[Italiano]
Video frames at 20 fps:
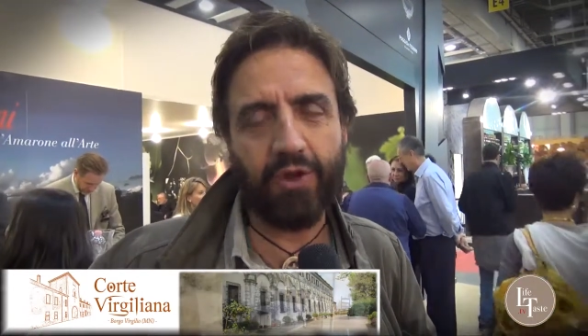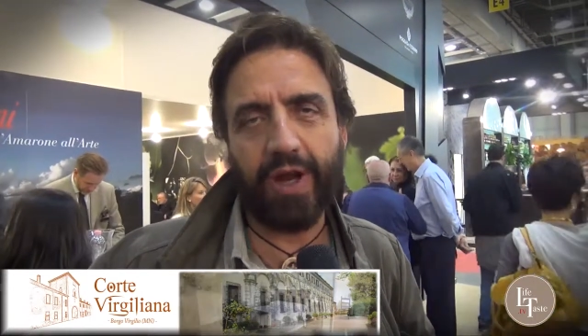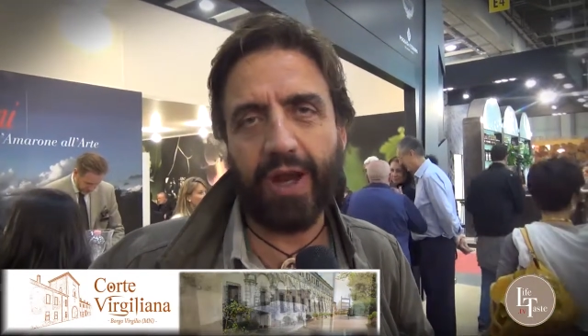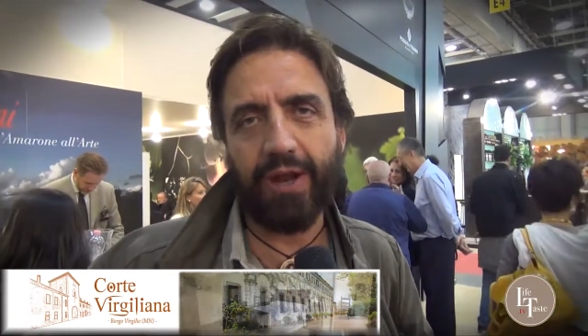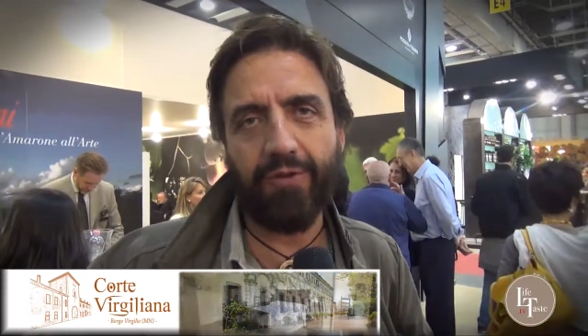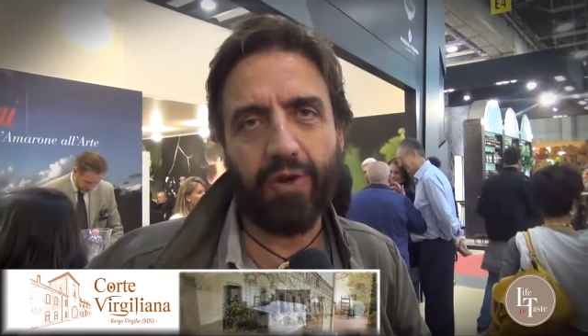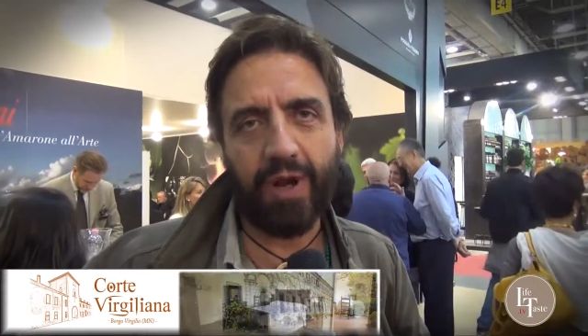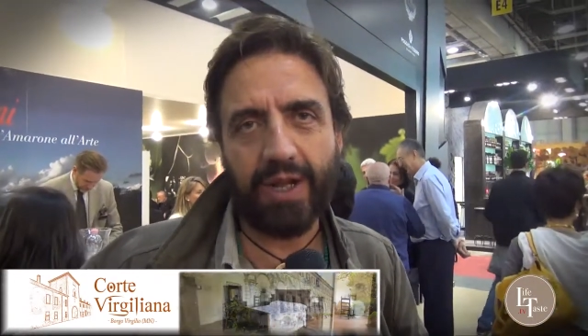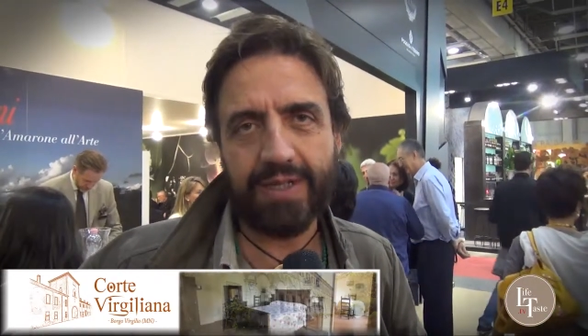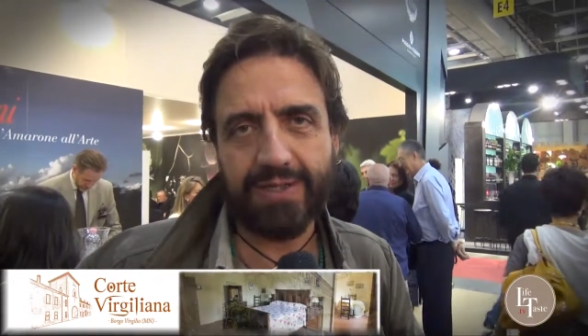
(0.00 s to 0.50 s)
nella
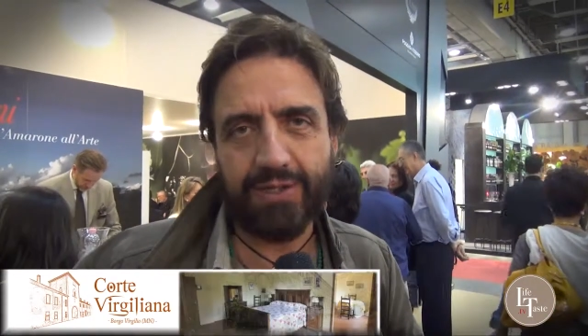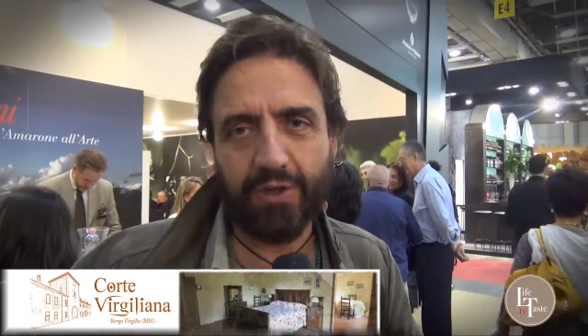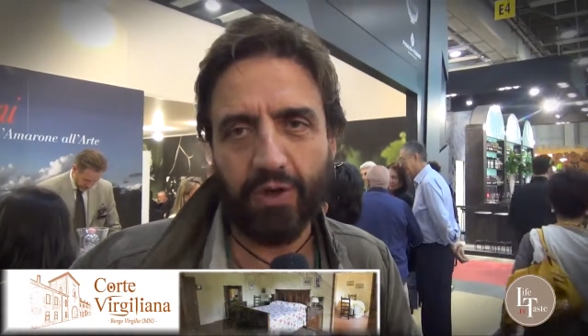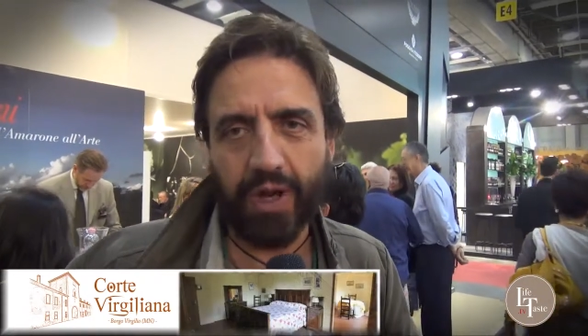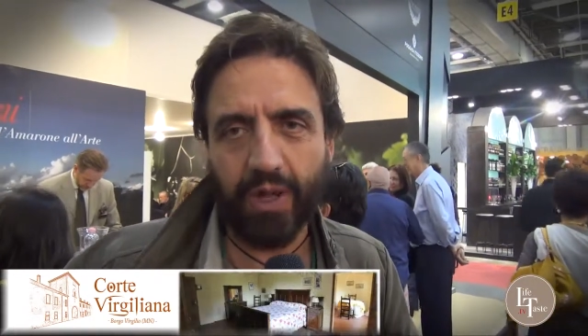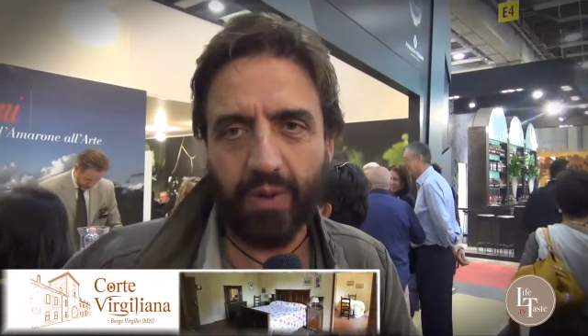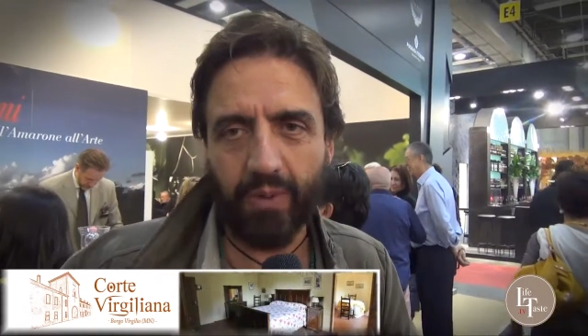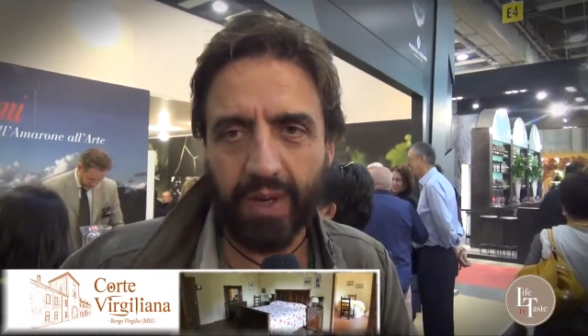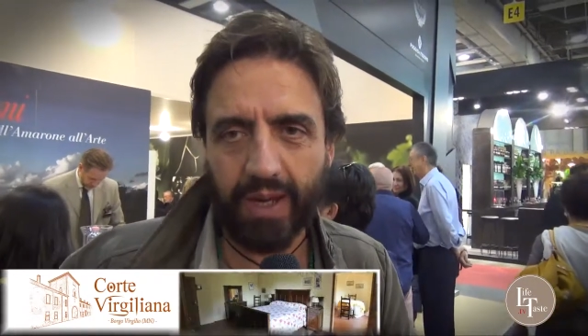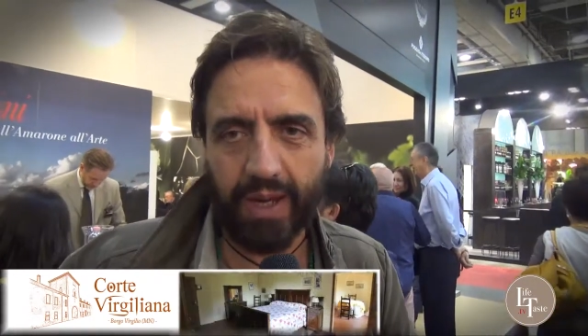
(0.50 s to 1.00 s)

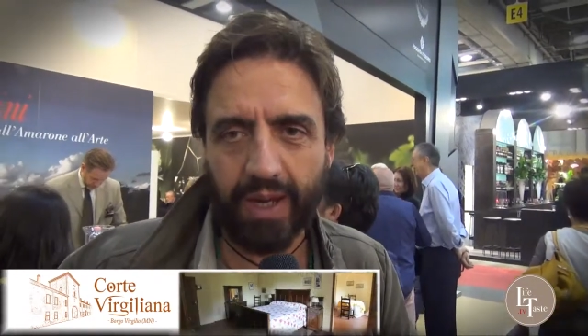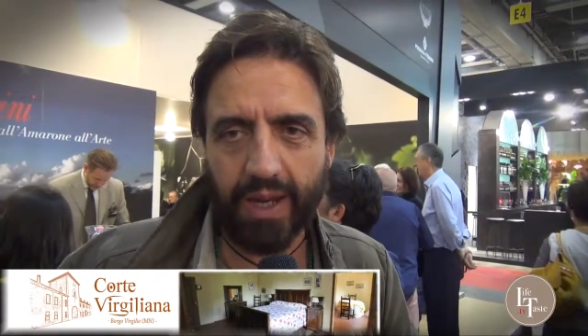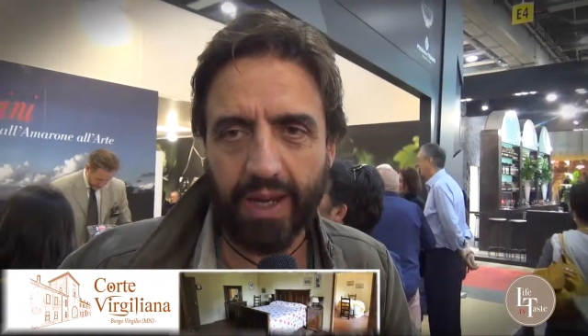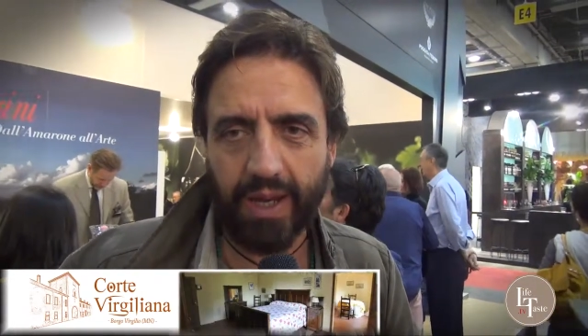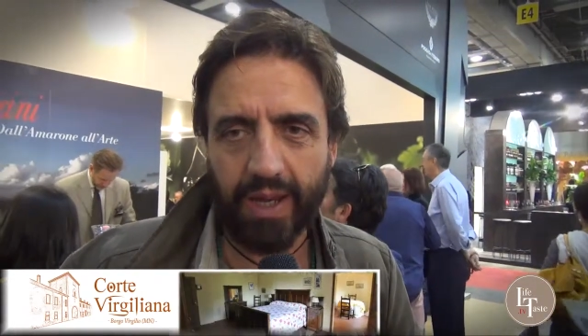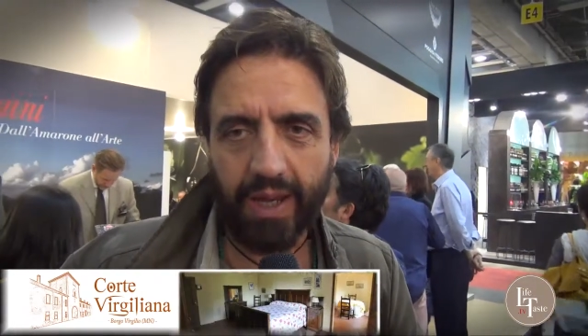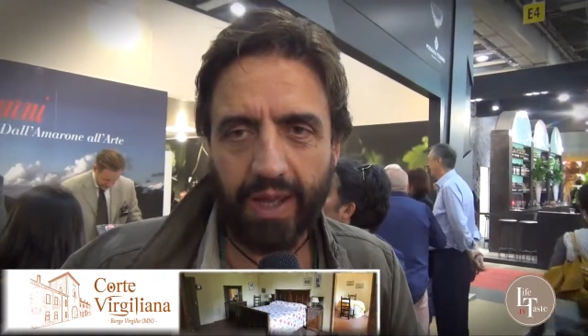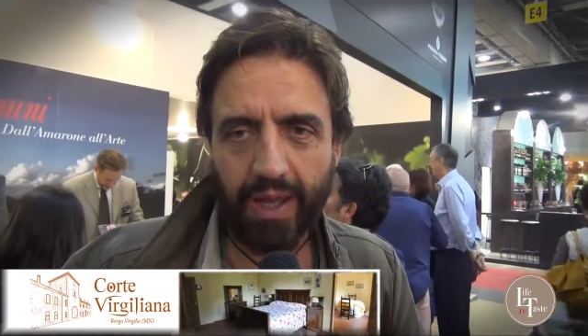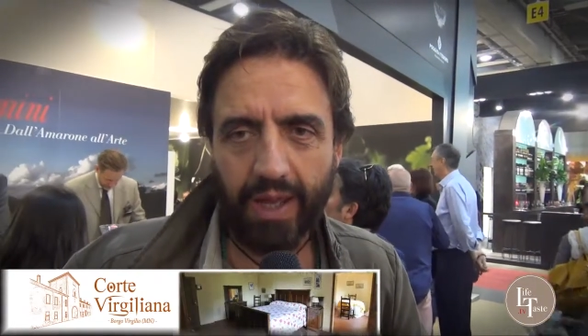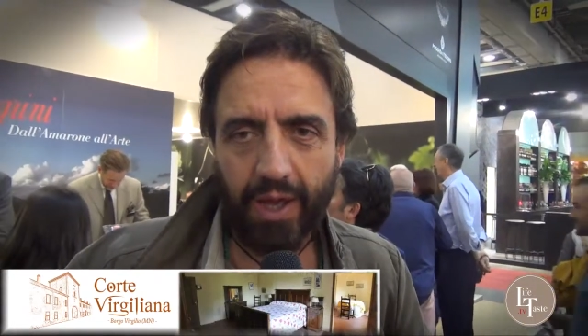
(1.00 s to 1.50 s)
lavorazione, quindi